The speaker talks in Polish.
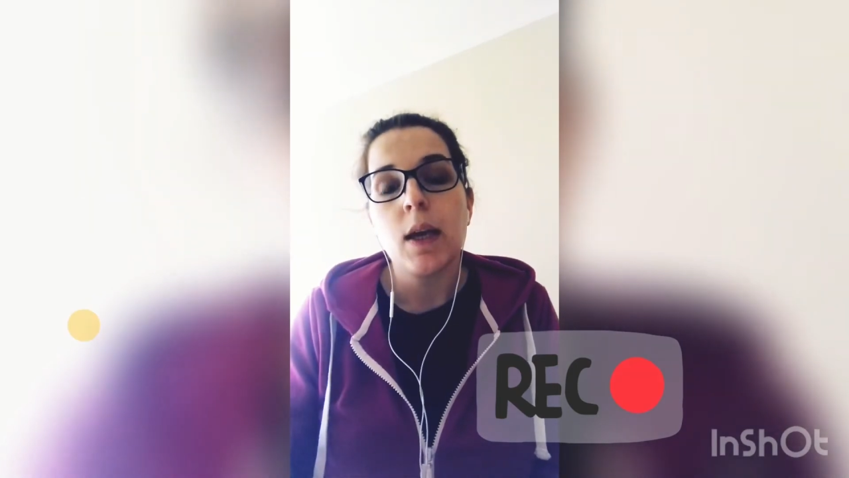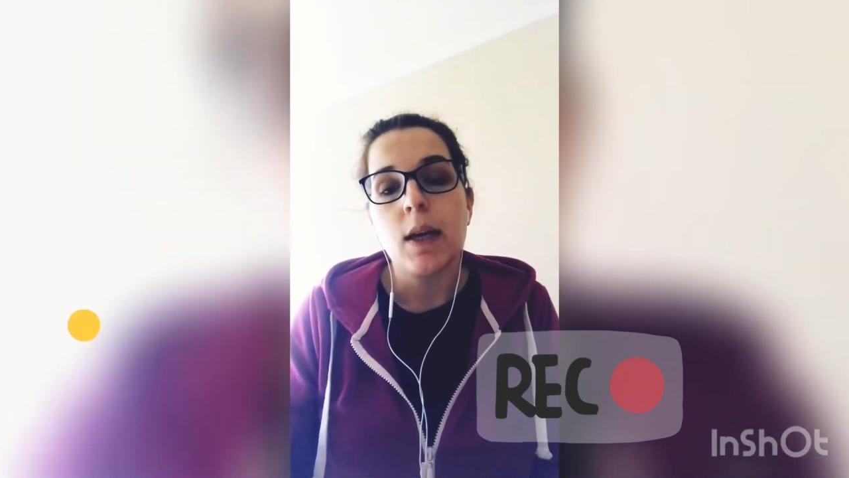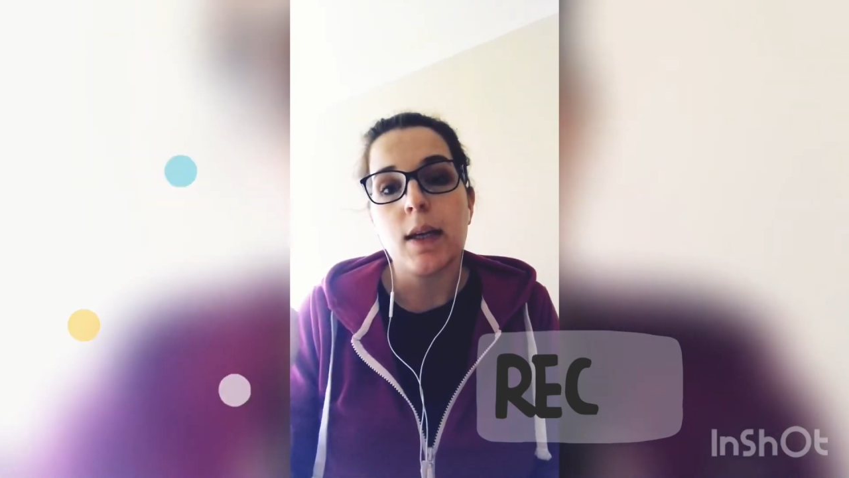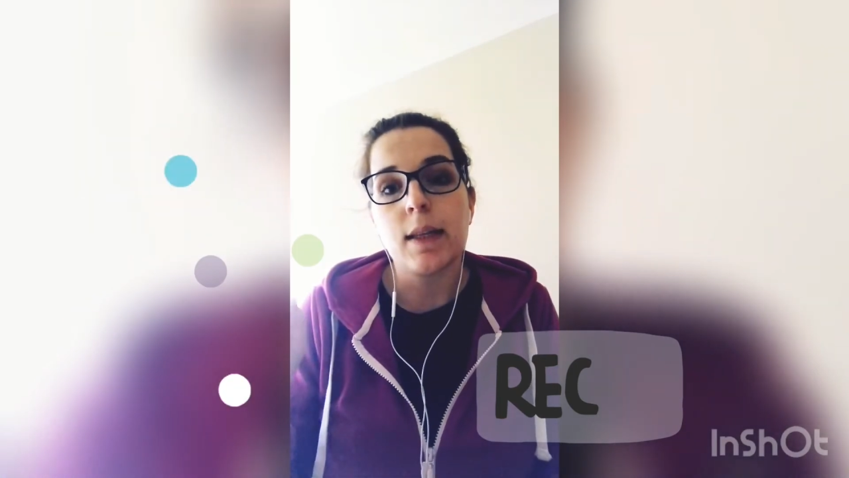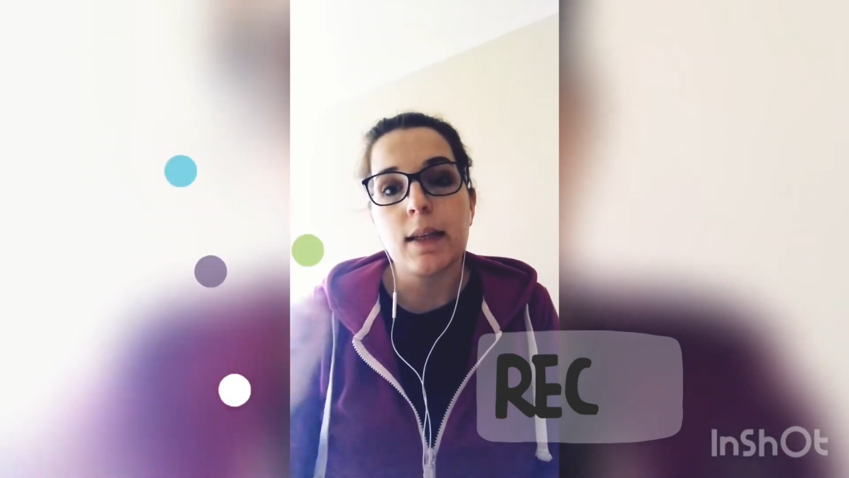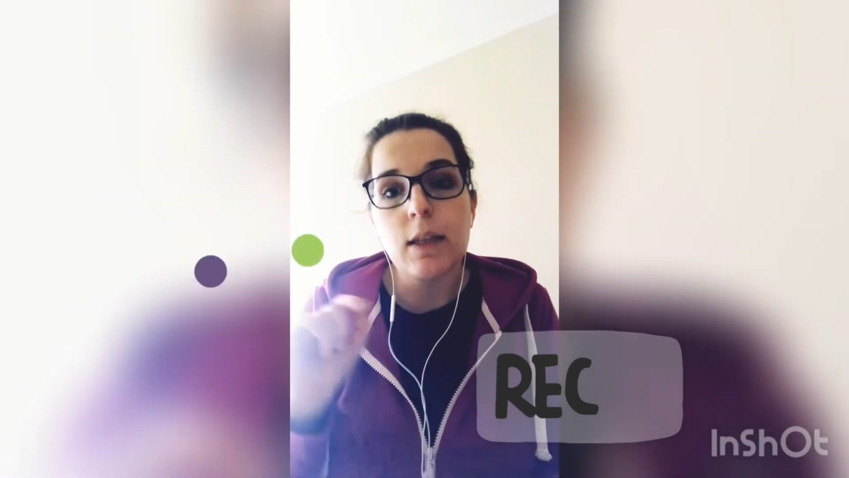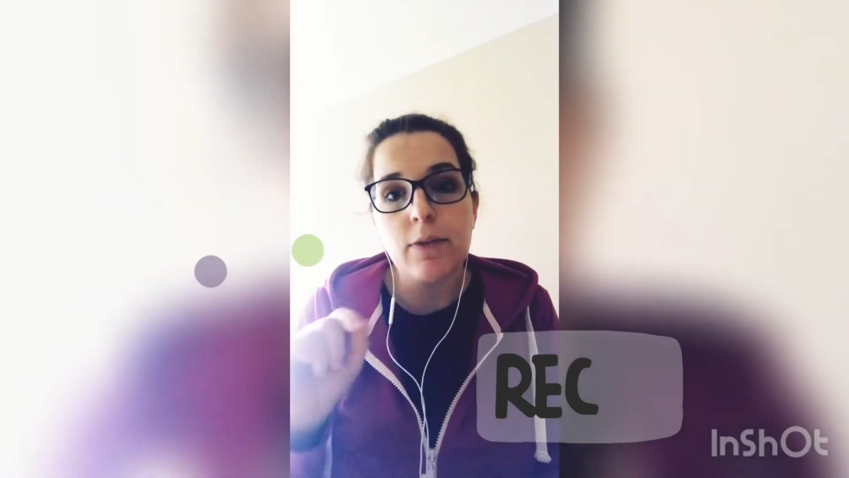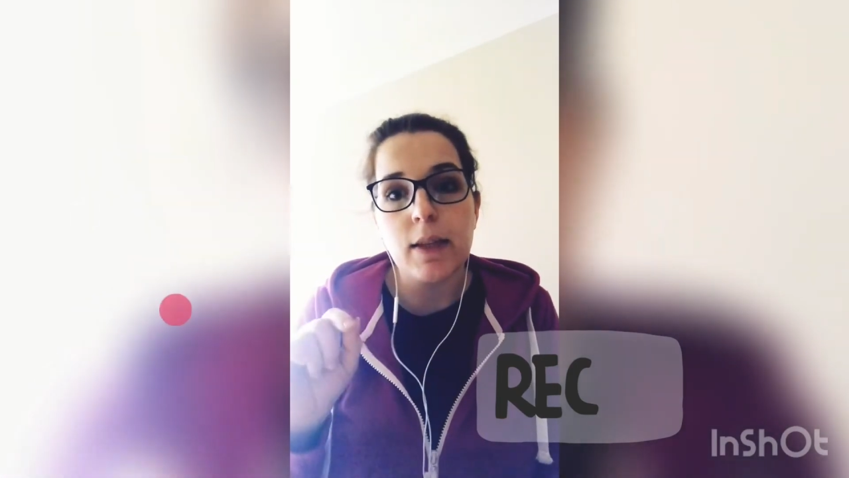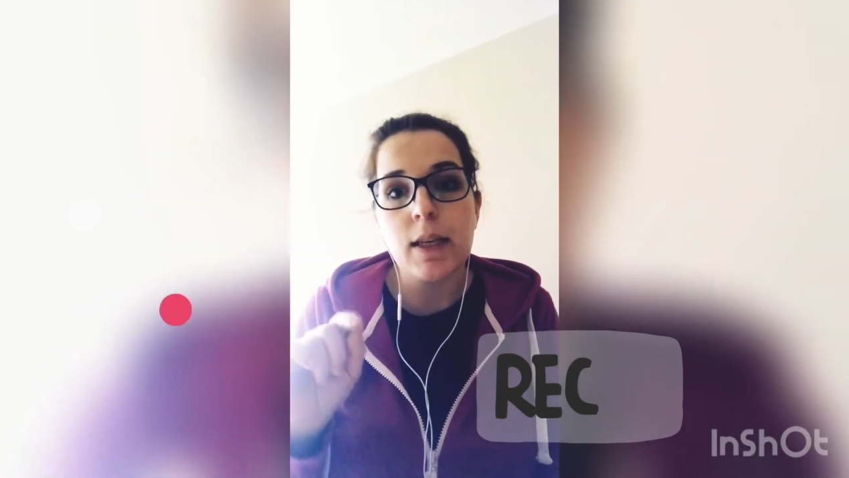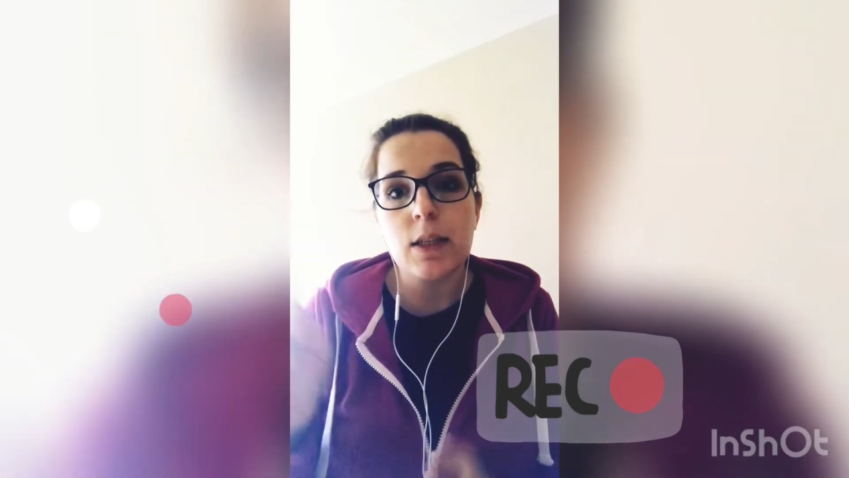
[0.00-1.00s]
e, taki
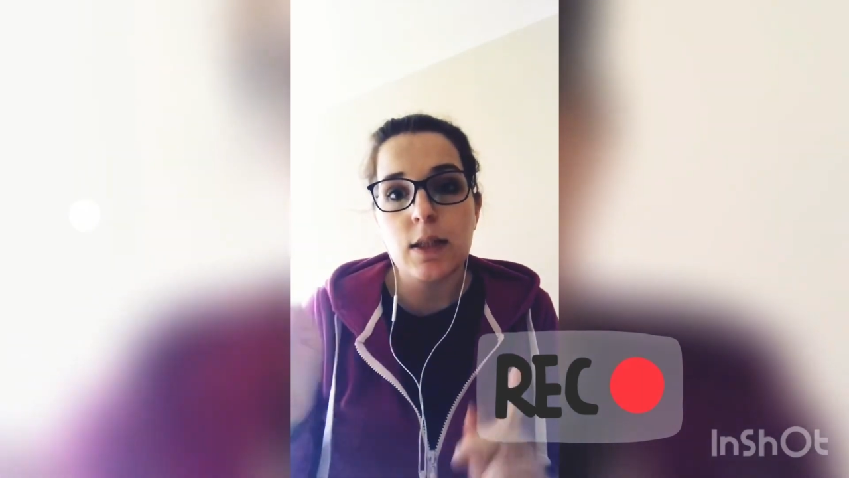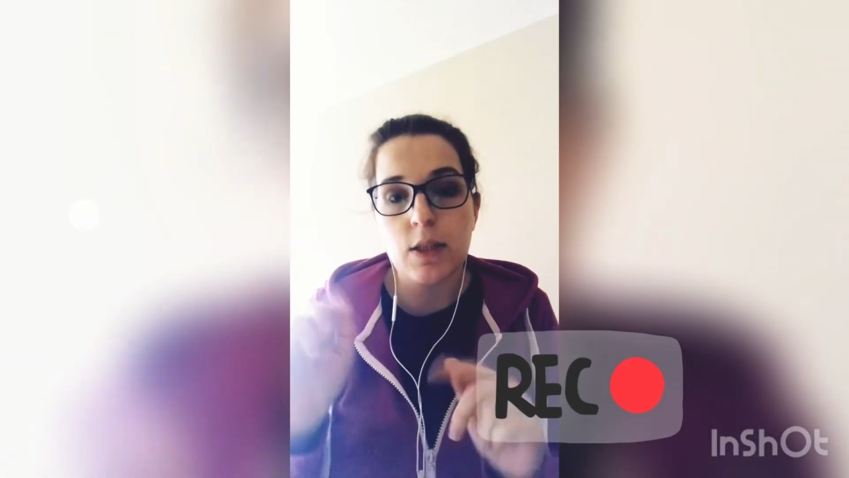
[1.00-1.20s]
kwadracik z